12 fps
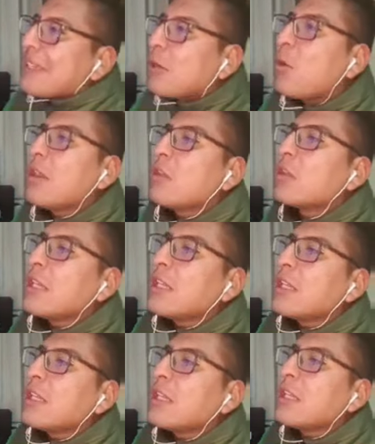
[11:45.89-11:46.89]
Cuando
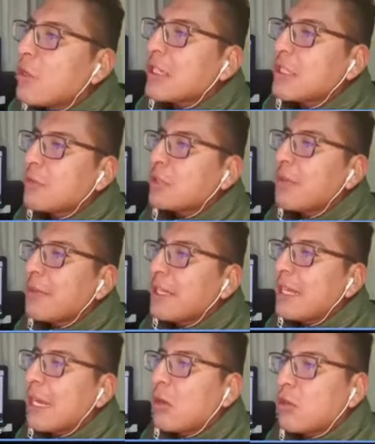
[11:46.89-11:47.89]
criticamos lo hacemos de
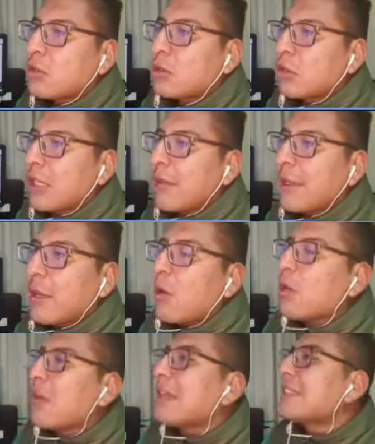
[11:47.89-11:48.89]
manera constructiva y
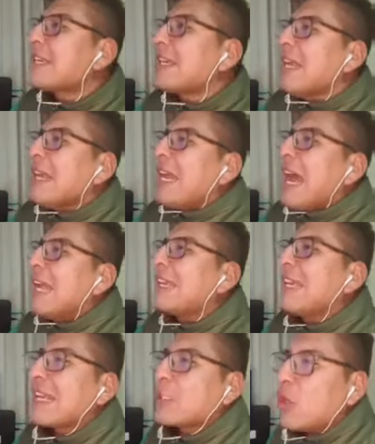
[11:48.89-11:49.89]
cuando hace
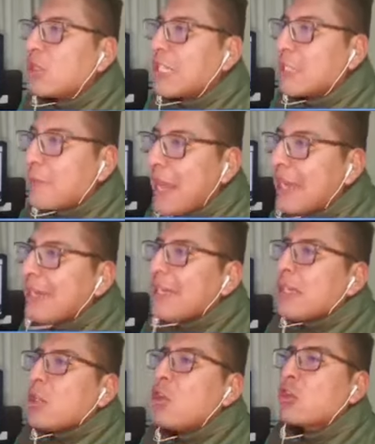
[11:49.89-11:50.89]
alguien las cosas bien,
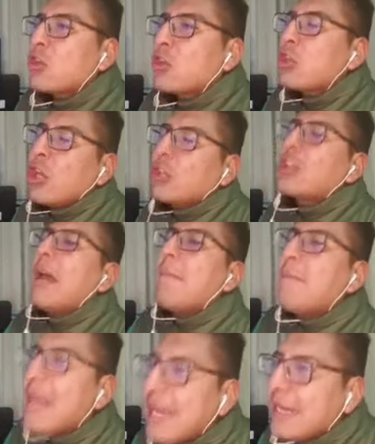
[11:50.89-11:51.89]
nosotros
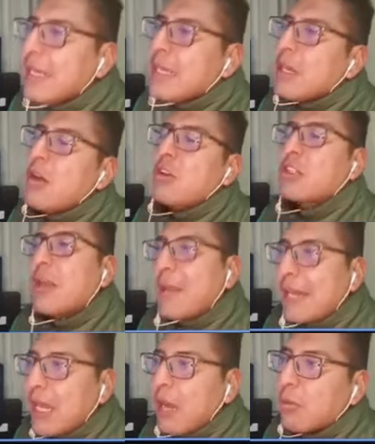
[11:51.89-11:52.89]
también los
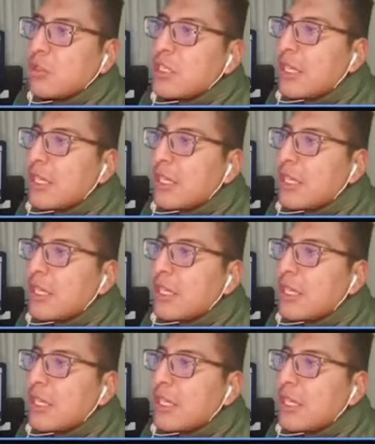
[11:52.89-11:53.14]
remarcamos.